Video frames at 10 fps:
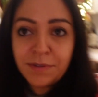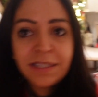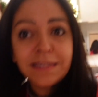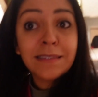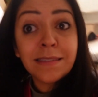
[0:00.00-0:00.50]
Und
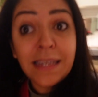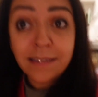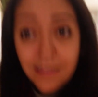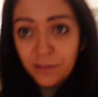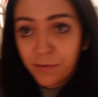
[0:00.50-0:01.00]
jetzt ist es
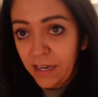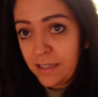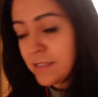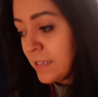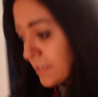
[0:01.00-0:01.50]
endlich
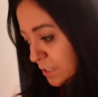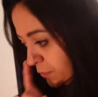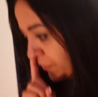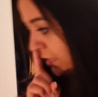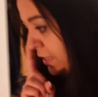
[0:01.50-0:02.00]
soweit. Ich
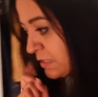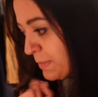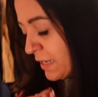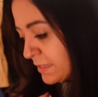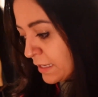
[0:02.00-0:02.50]
hoffe, wir gehen
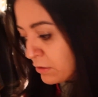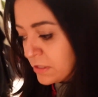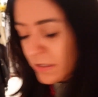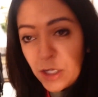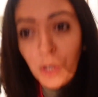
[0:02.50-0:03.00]
erstmal nach
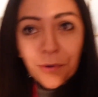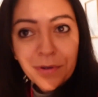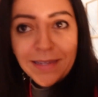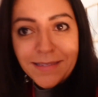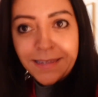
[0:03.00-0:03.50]
draußen
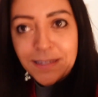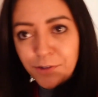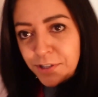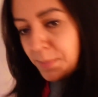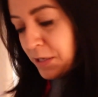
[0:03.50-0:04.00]
und dann zeige
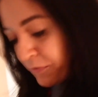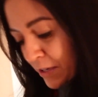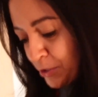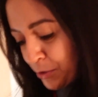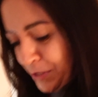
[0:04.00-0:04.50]
ich euch meine
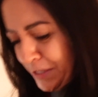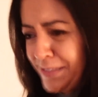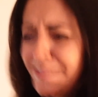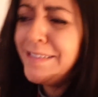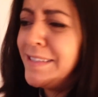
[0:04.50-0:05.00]
Waschküche.
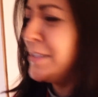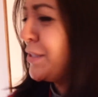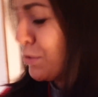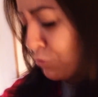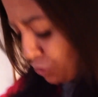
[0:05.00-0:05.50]
Die sieht
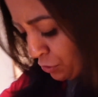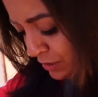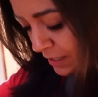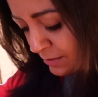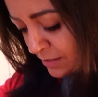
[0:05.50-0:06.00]
jetzt so
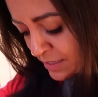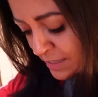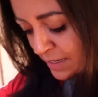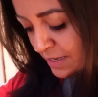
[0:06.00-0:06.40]
schön aus.